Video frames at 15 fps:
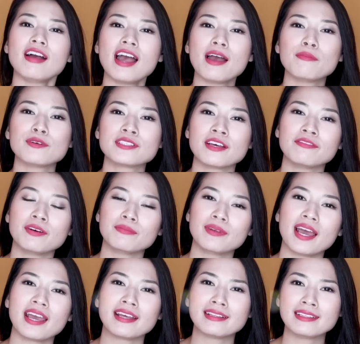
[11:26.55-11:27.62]
Và một sản phẩm
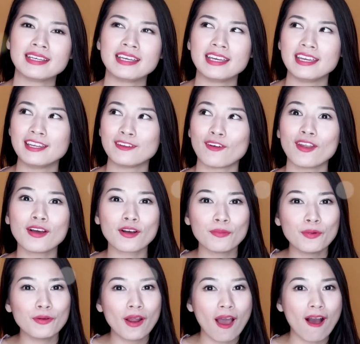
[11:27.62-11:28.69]
này thì nó là có
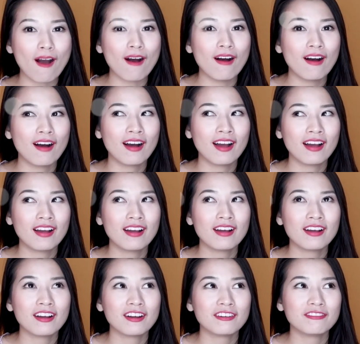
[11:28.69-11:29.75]
màu đỏ
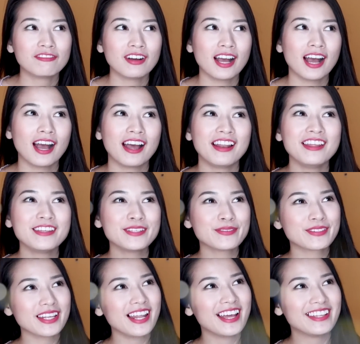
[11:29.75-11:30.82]
Và Ly
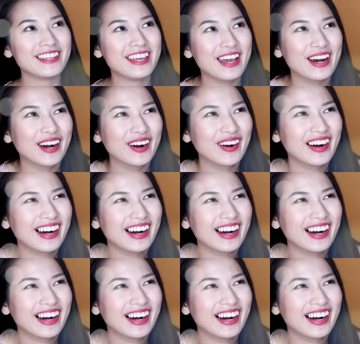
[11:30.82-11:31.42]
dùng rất là nhiều